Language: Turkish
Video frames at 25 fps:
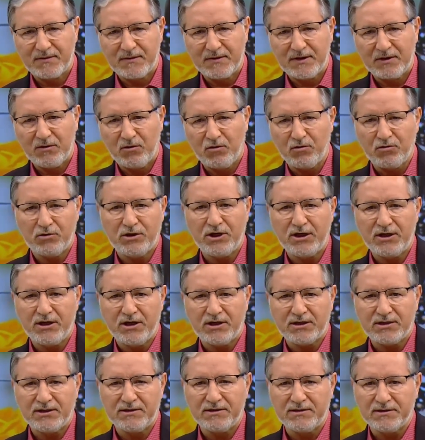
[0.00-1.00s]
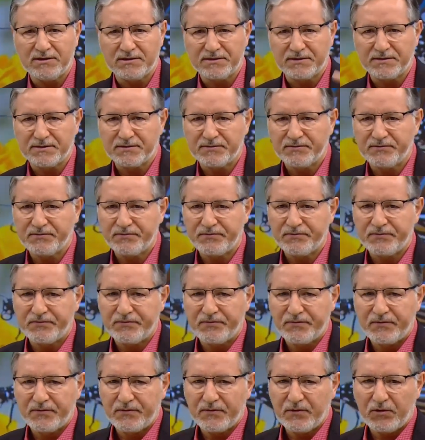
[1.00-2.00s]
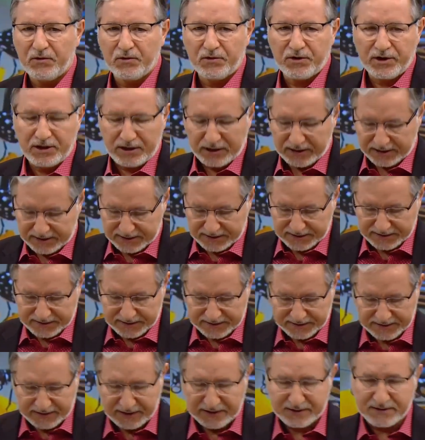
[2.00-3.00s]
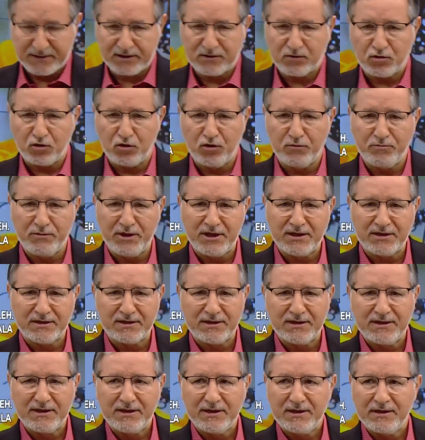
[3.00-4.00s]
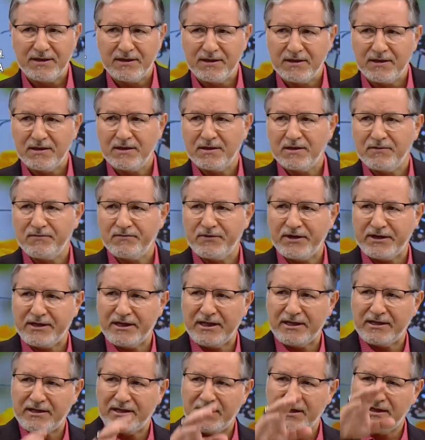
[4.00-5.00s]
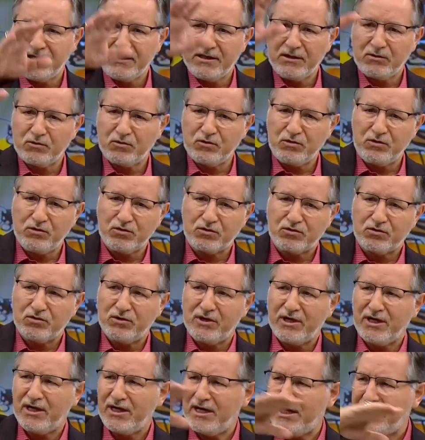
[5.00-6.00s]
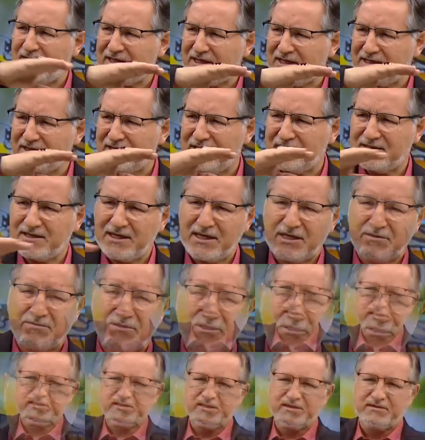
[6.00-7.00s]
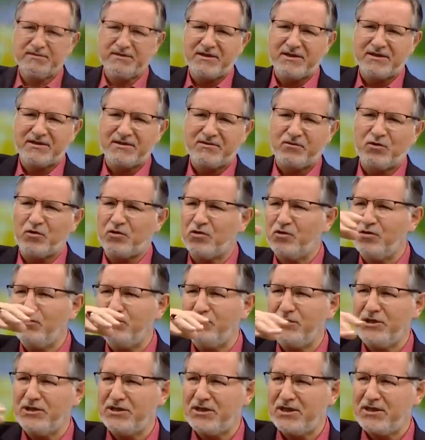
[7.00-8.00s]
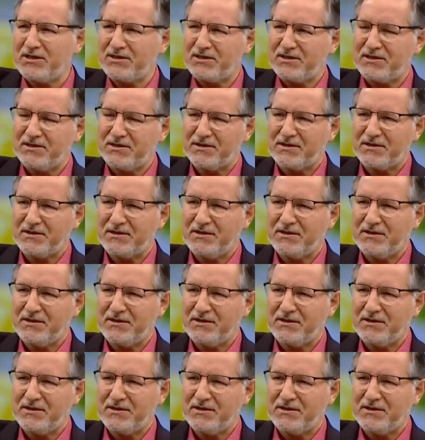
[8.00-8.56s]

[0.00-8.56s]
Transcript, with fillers: O da yakındır. O da yakındır. Hazreti Ömer fethettiğinde Kudüs'ü herkese serbestlik ver. Dokunmayacaksınız.